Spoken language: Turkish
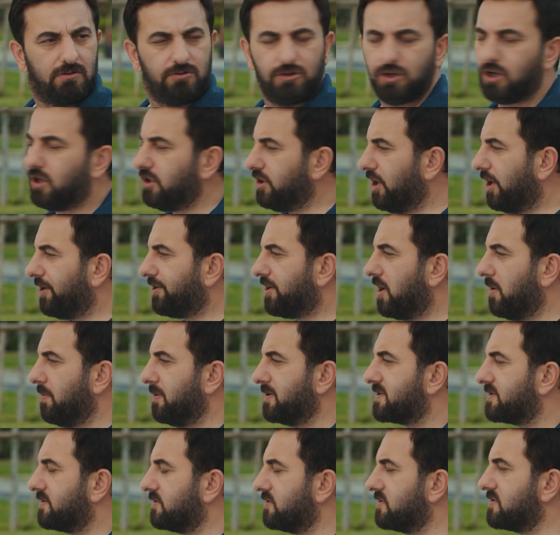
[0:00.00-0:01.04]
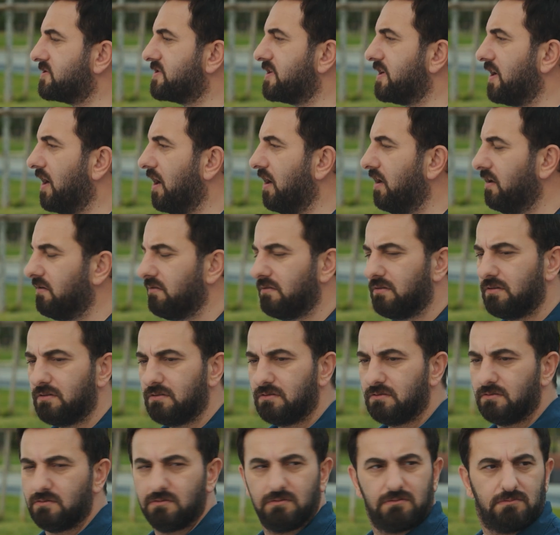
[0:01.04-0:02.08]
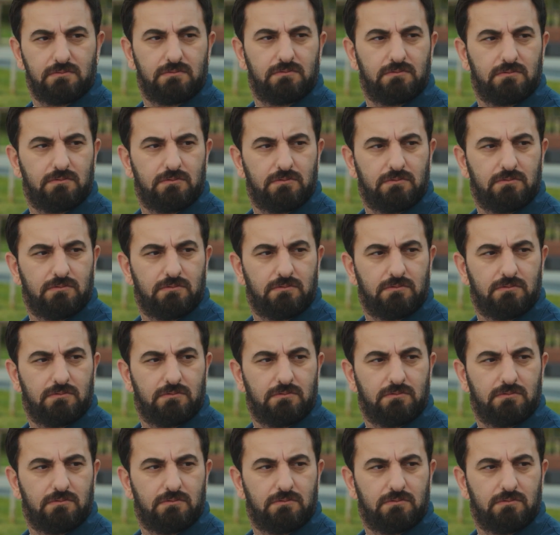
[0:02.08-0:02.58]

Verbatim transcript: Ne kadar kabasınız ya. Ha ben mi kabayım?